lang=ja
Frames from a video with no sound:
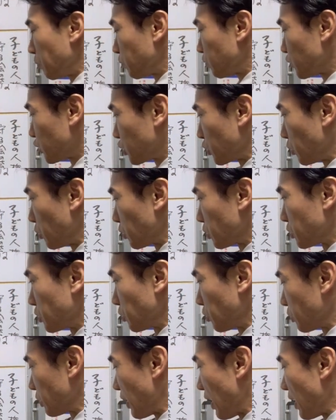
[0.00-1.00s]
状
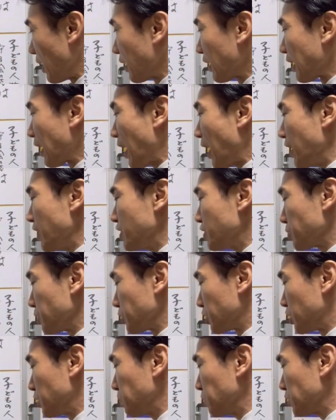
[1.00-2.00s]
況で解除を
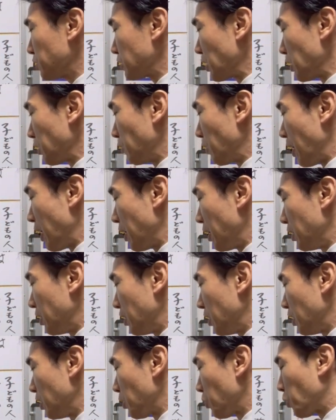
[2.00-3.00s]
渋ったのは、
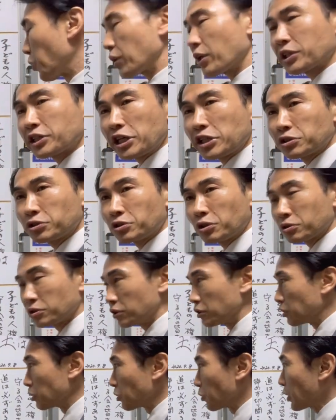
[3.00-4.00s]
これは結局、
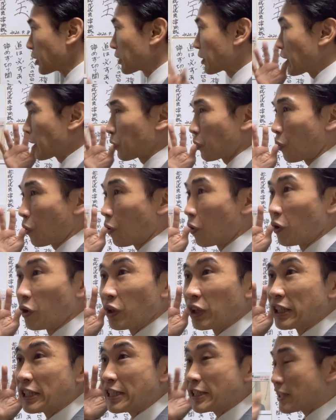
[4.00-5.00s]
こうやってあの、
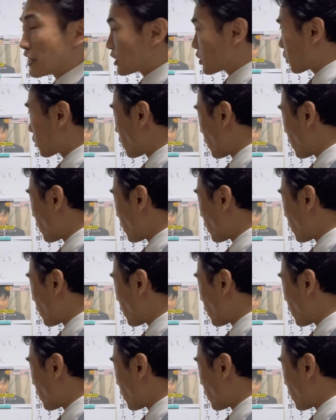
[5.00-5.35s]
一時保護